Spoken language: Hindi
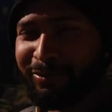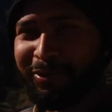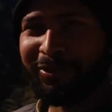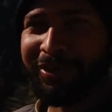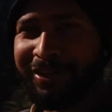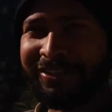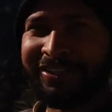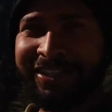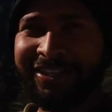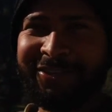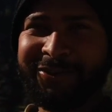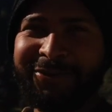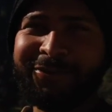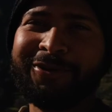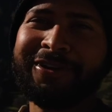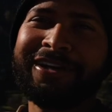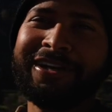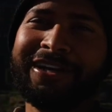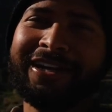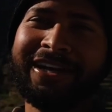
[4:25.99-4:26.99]
तो रखते नहीं हो
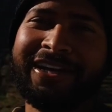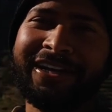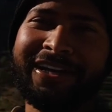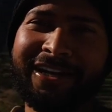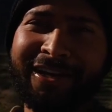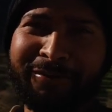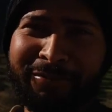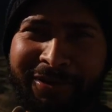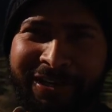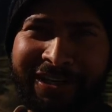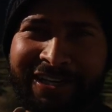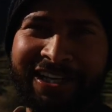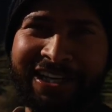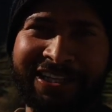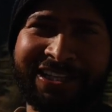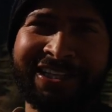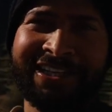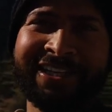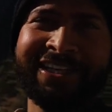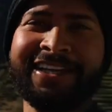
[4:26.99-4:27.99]
लेकिन हम रख
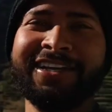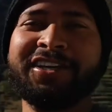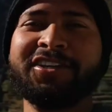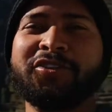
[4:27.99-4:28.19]
लेते हैं